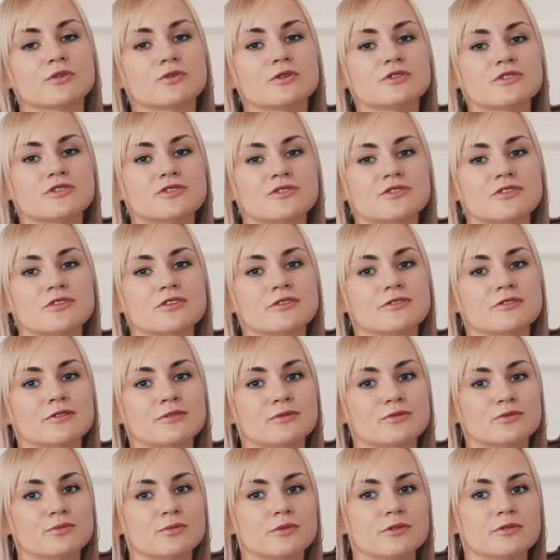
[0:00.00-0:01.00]
очень сильно
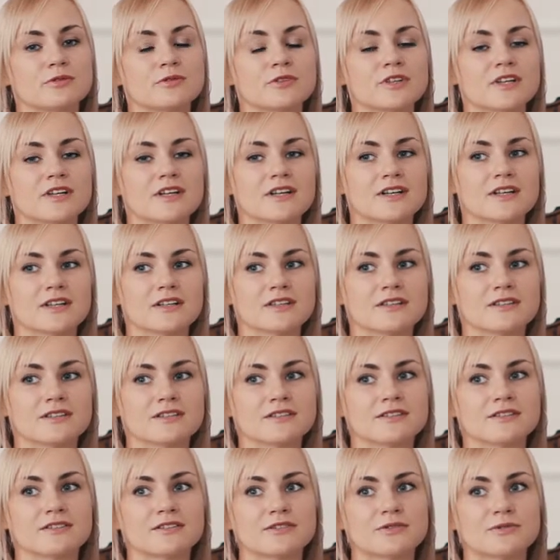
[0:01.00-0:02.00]
люблю.
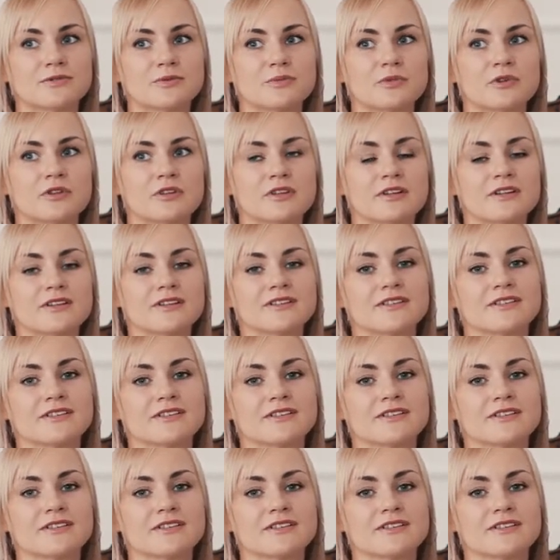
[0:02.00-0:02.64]
Ты у меня